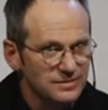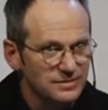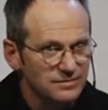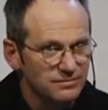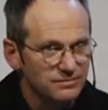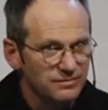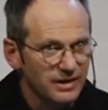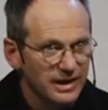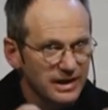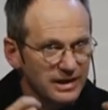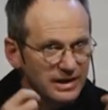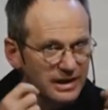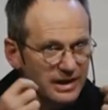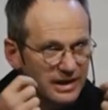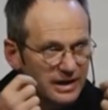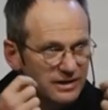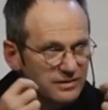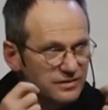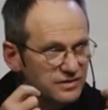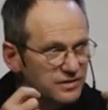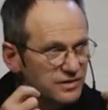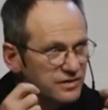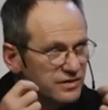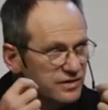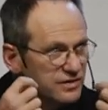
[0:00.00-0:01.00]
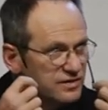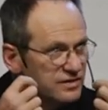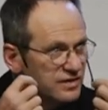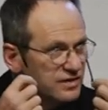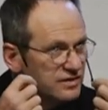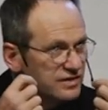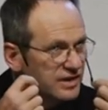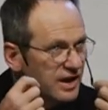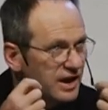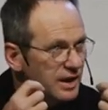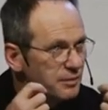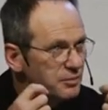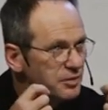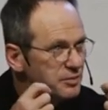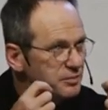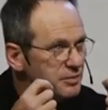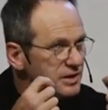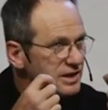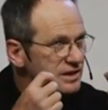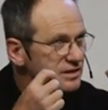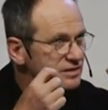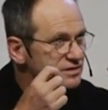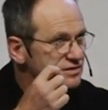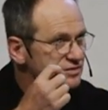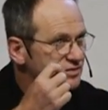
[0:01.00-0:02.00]
Bei Christus ist das Ebenbild
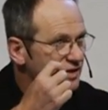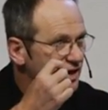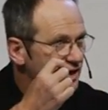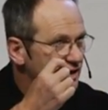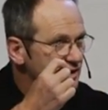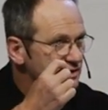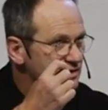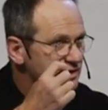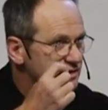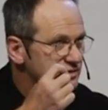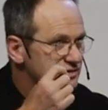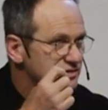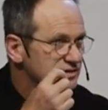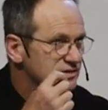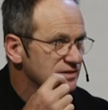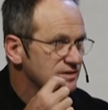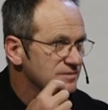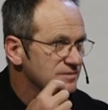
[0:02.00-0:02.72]
des Vaters